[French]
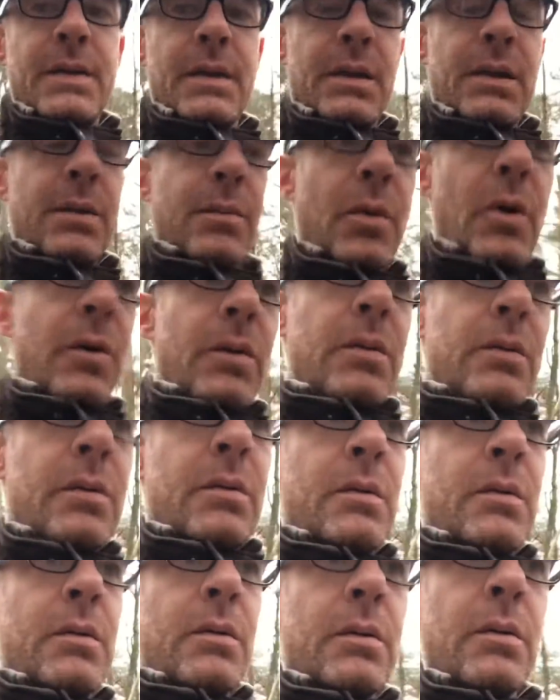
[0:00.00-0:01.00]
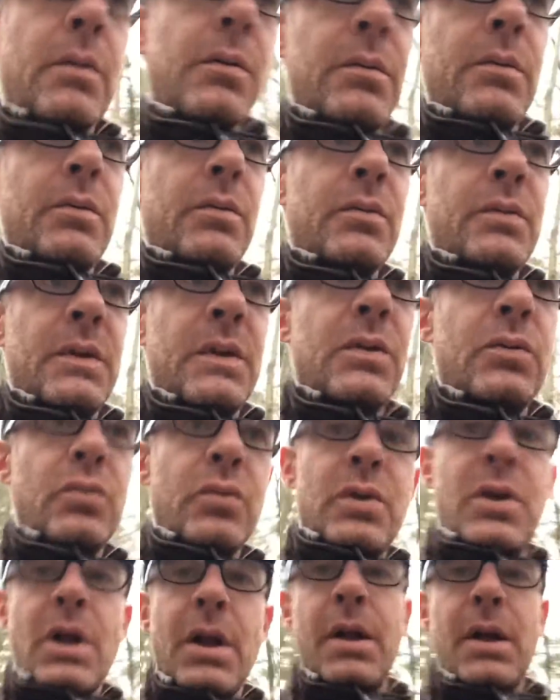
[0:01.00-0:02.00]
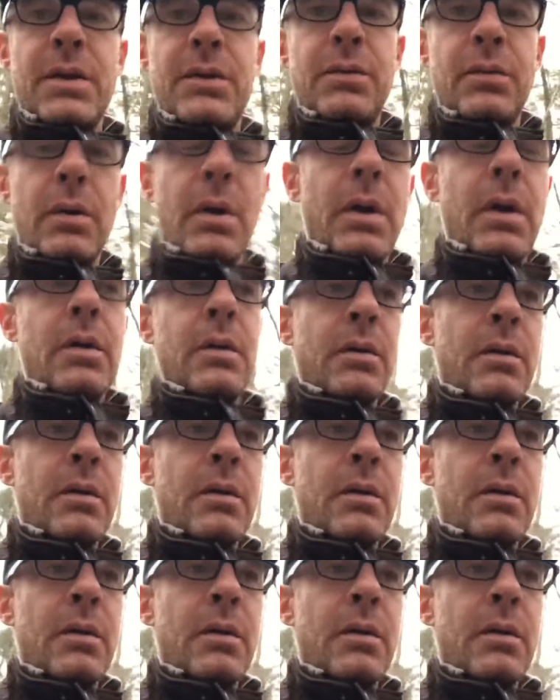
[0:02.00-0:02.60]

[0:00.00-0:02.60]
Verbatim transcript: animaux, tout ce qui touche la nature. Hein.